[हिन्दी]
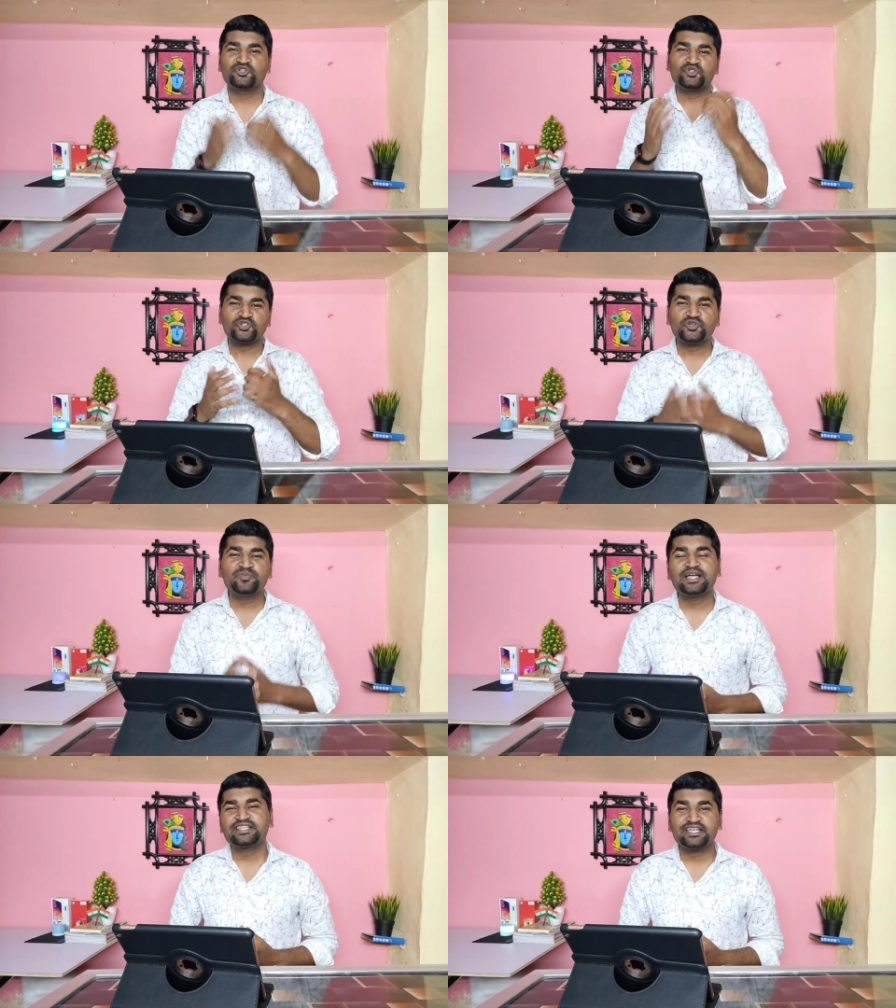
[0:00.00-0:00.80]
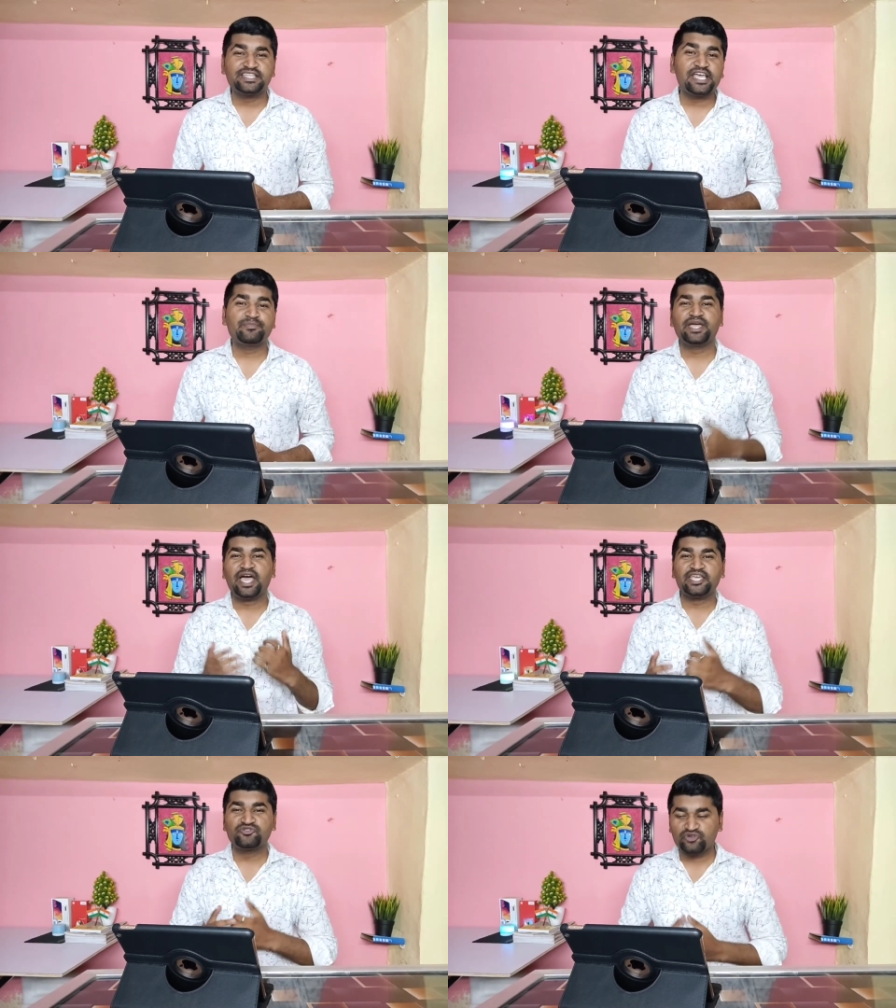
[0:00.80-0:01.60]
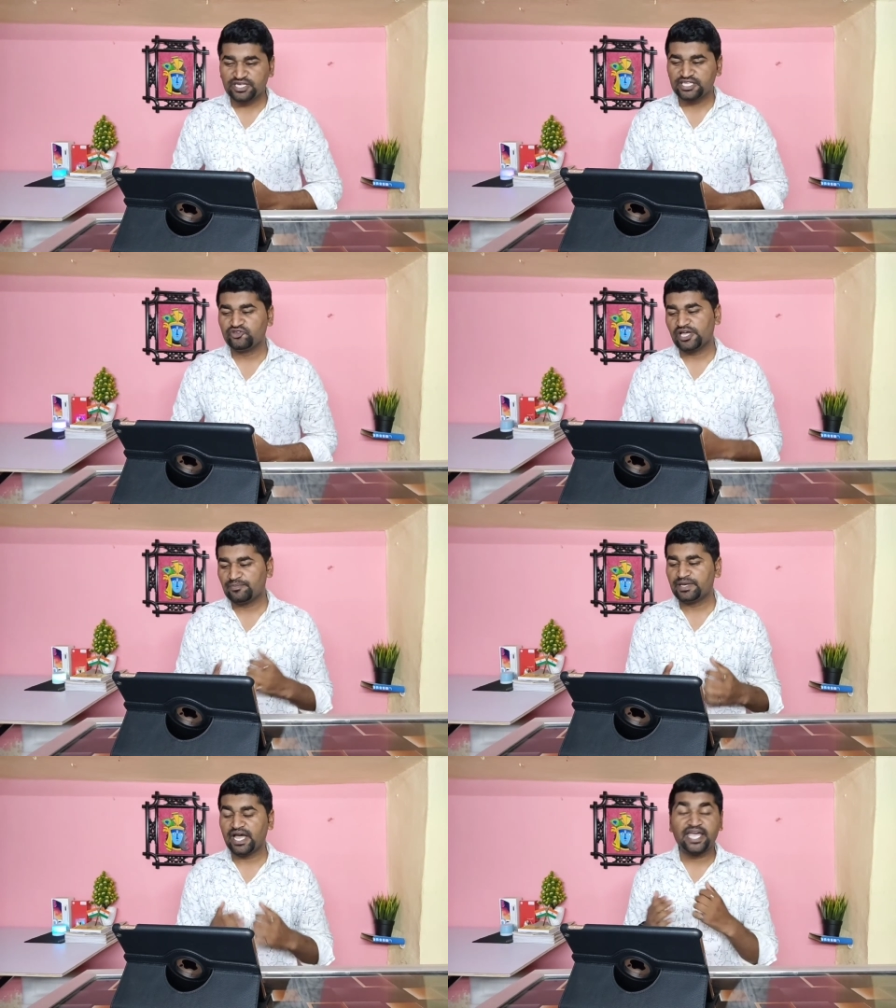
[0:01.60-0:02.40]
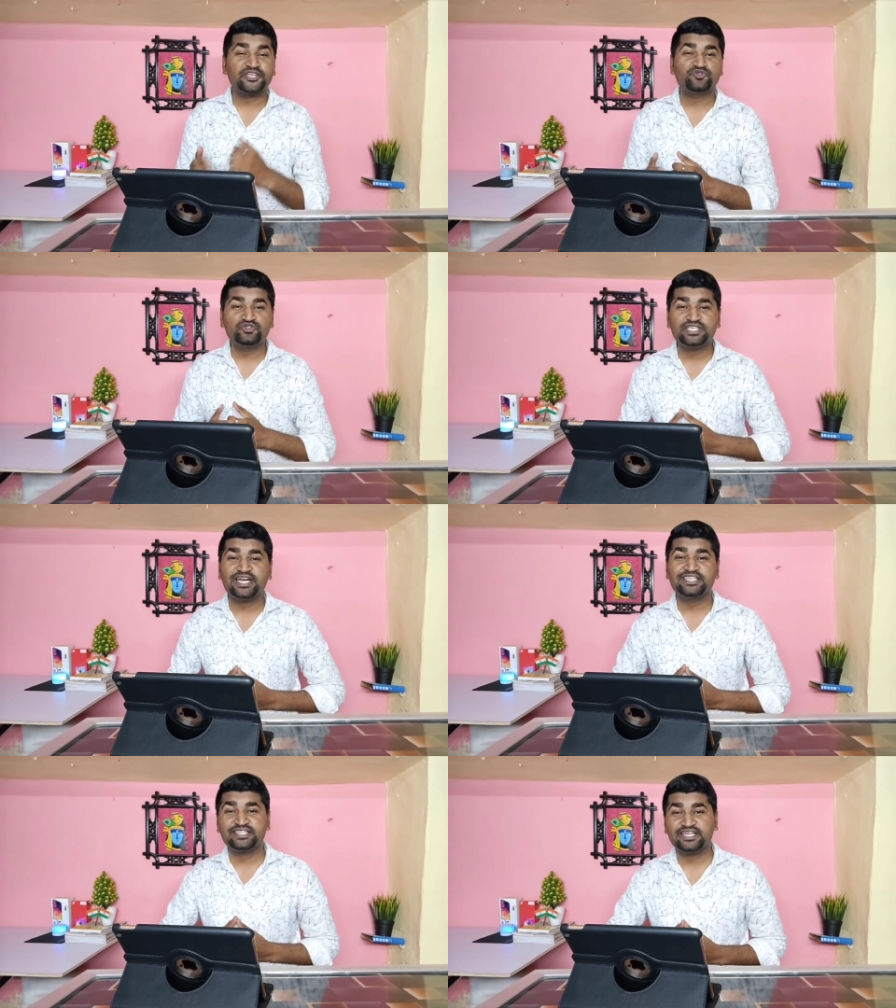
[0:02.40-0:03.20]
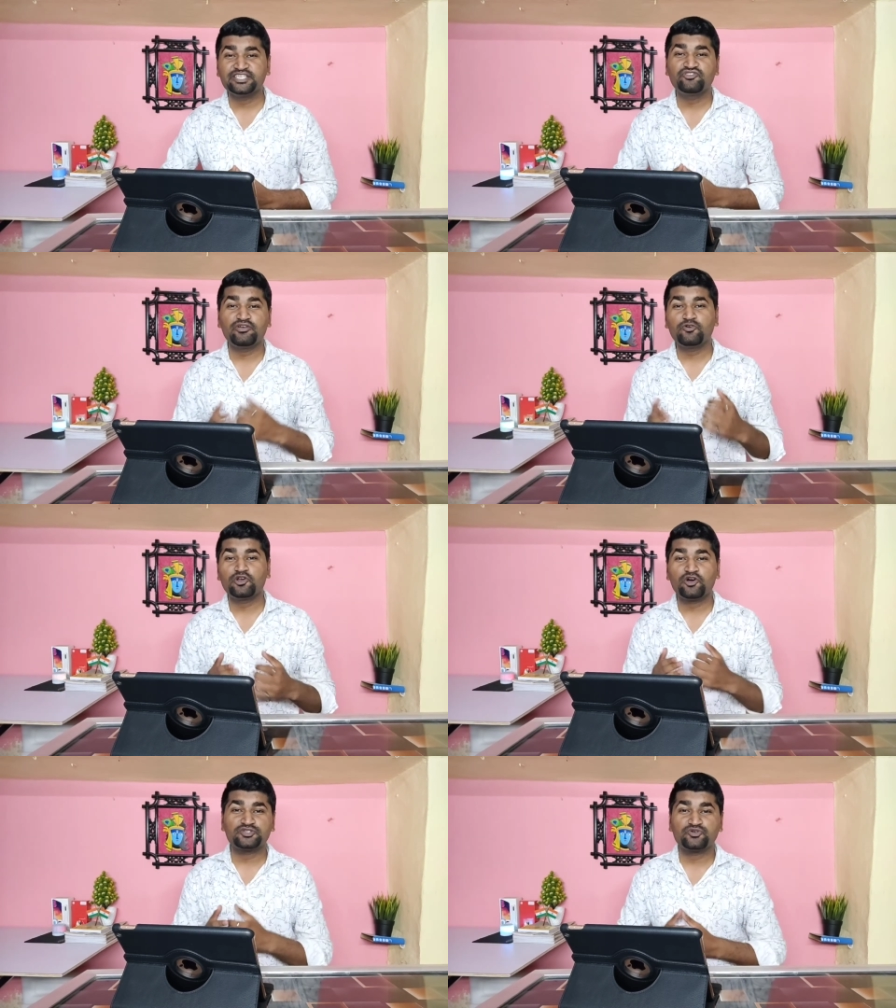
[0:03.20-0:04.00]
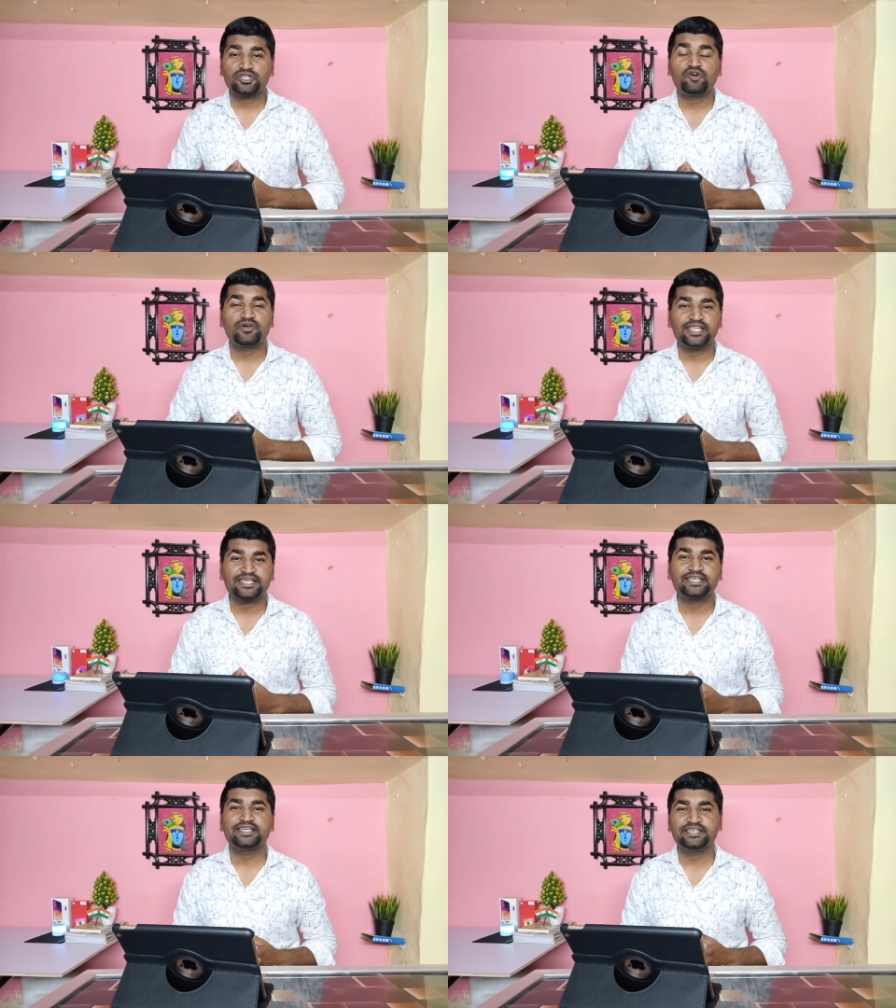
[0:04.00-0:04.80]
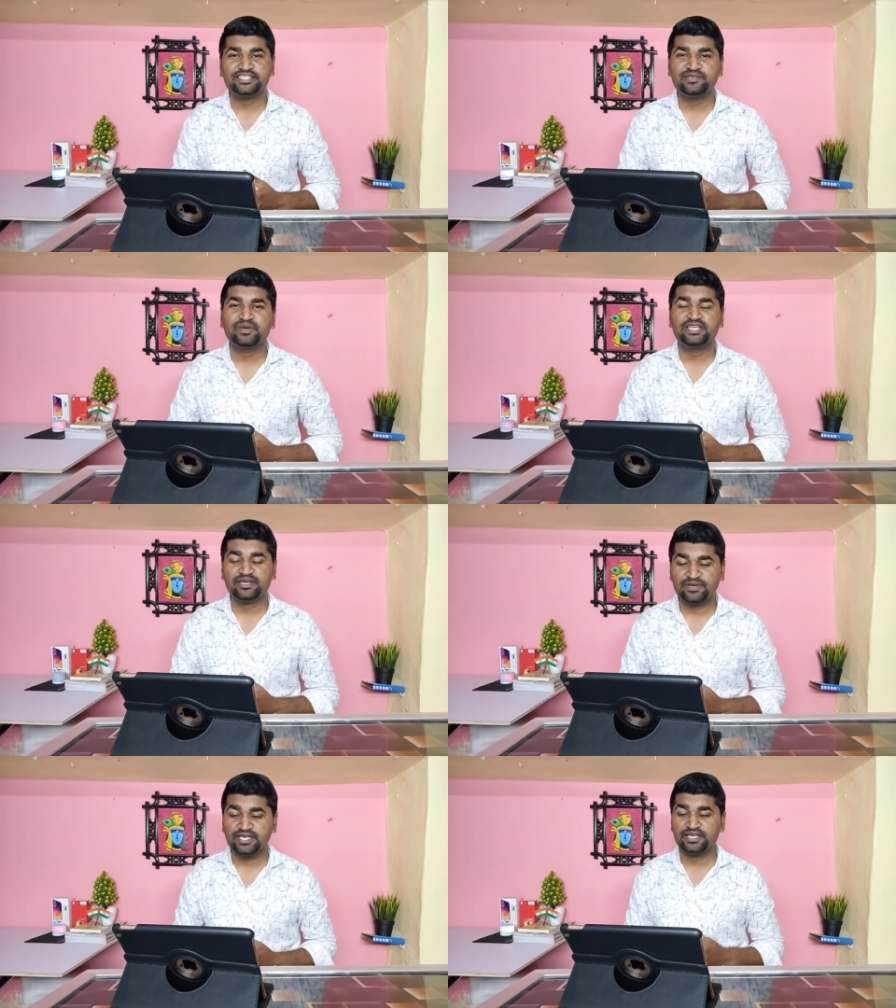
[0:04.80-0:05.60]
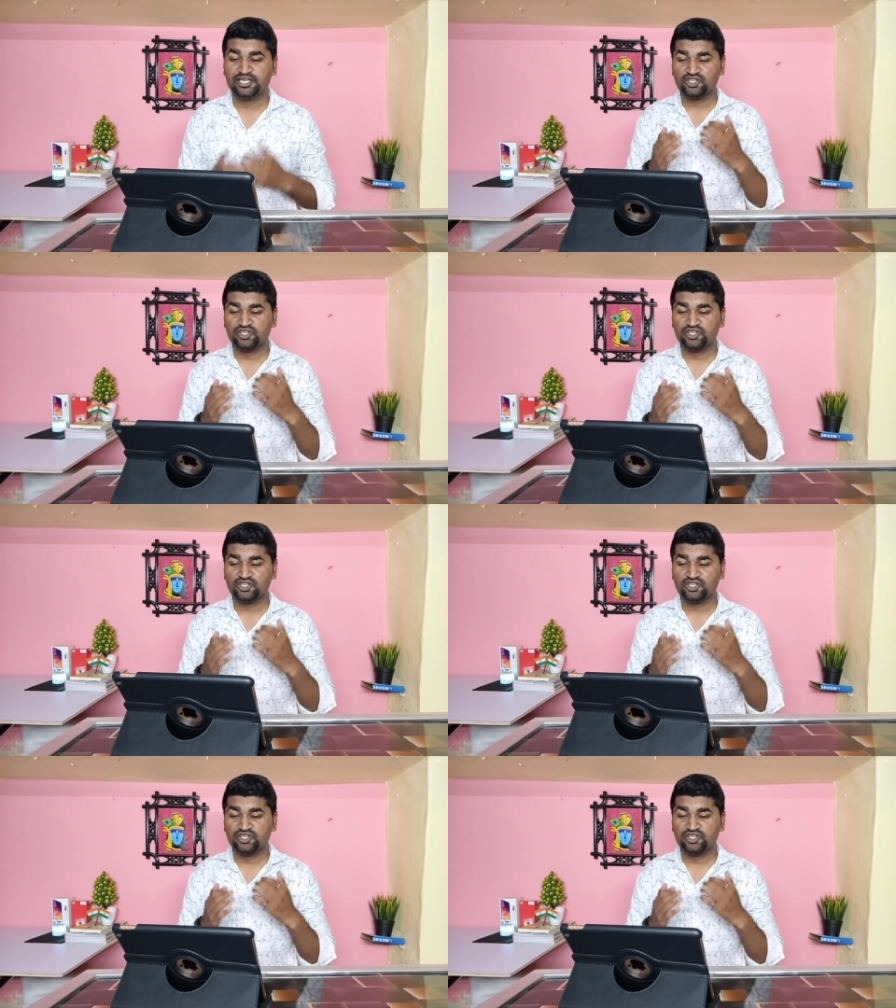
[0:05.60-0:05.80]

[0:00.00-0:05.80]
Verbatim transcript: तो दोस्तों बात करते हैं यहाँ पे आईकू की तो यहाँ पे आईकू जेड थ्री जो है वो लॉन्च होता हुआ देखेंगे इसी महीने में